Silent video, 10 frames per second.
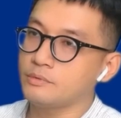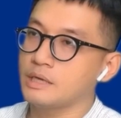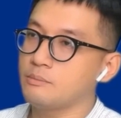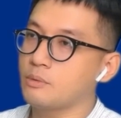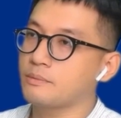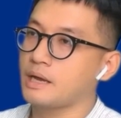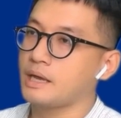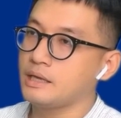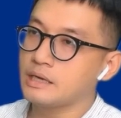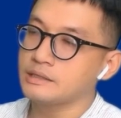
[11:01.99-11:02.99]
tóm được thêm một
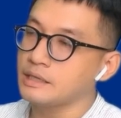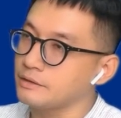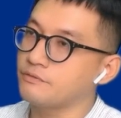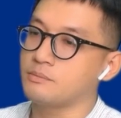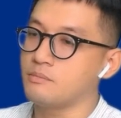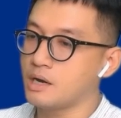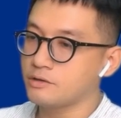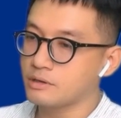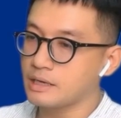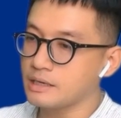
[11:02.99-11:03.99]
cái cái thị phần mới
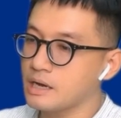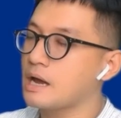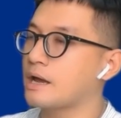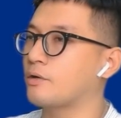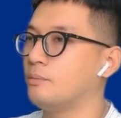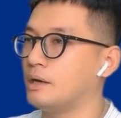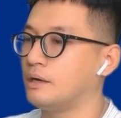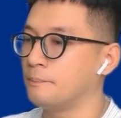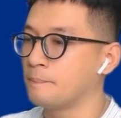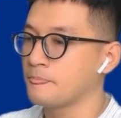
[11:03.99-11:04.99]
cho cái ngân hàng của mình
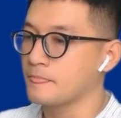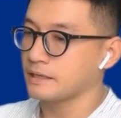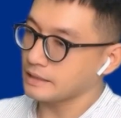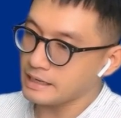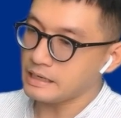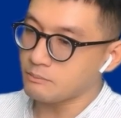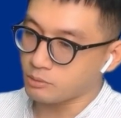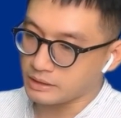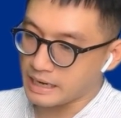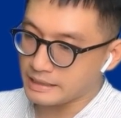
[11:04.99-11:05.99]
thì đấy là
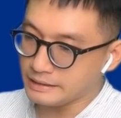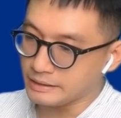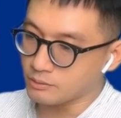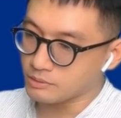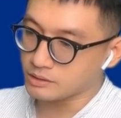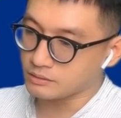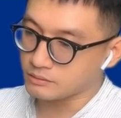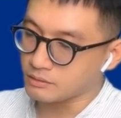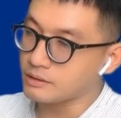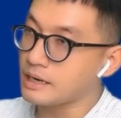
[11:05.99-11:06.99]
một cái điều mà
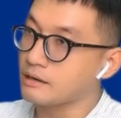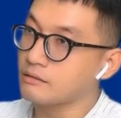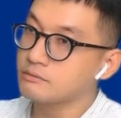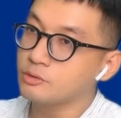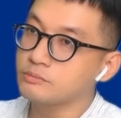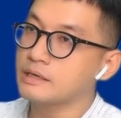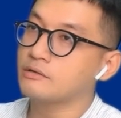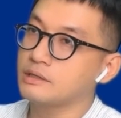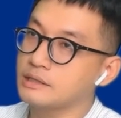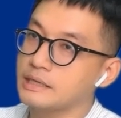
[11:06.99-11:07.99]
rõ ràng có chúng ta
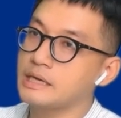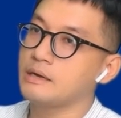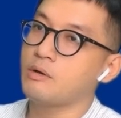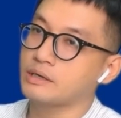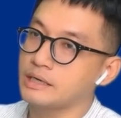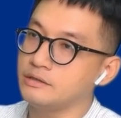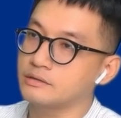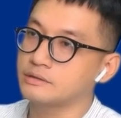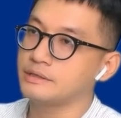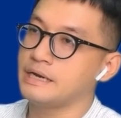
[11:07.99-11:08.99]
có thể thấy kế hoạch đã
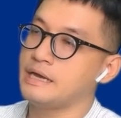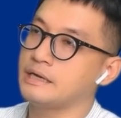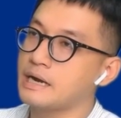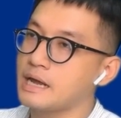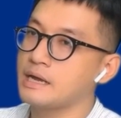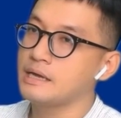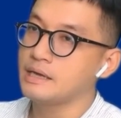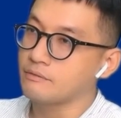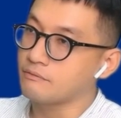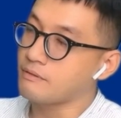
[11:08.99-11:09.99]
được đề ra
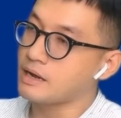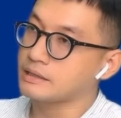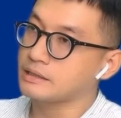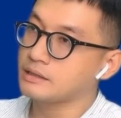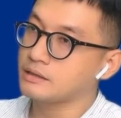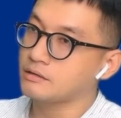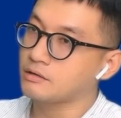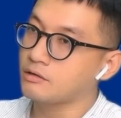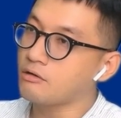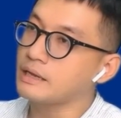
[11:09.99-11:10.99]
và
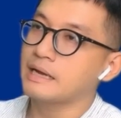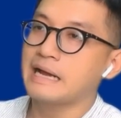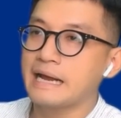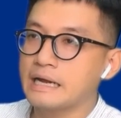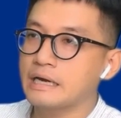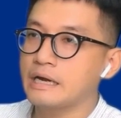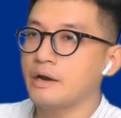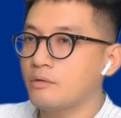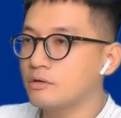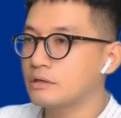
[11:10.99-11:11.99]
có thể khả năng
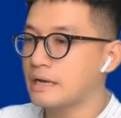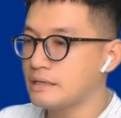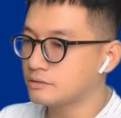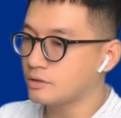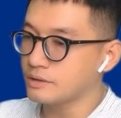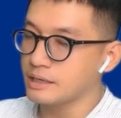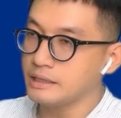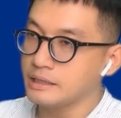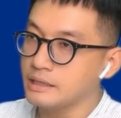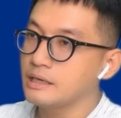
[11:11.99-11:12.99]
đâu đó cá nhân tôi nghĩ
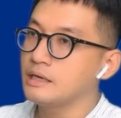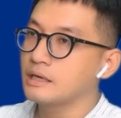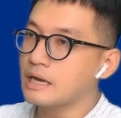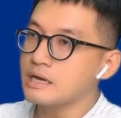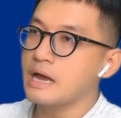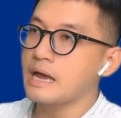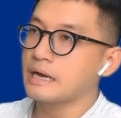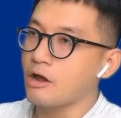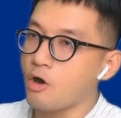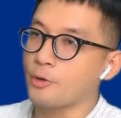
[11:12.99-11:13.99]
thì các ngân hàng
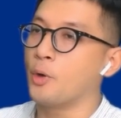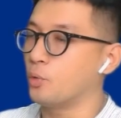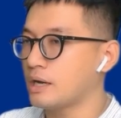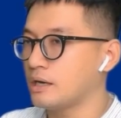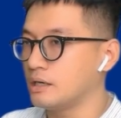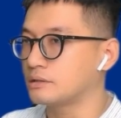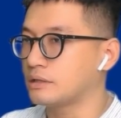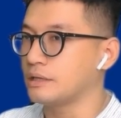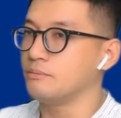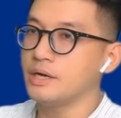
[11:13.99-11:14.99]
này họ đủ năng lực
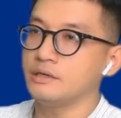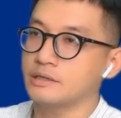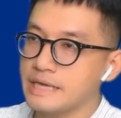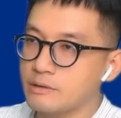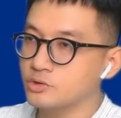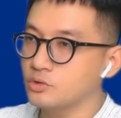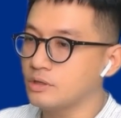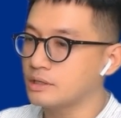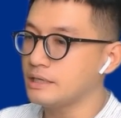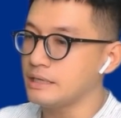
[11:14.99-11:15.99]
thì mới được giao xuống
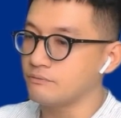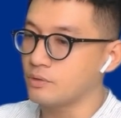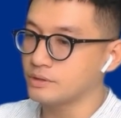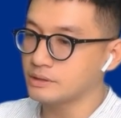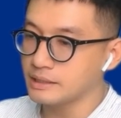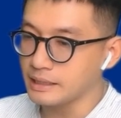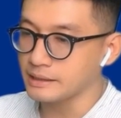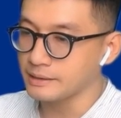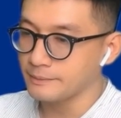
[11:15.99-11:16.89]
những cái nhiệm vụ như thế này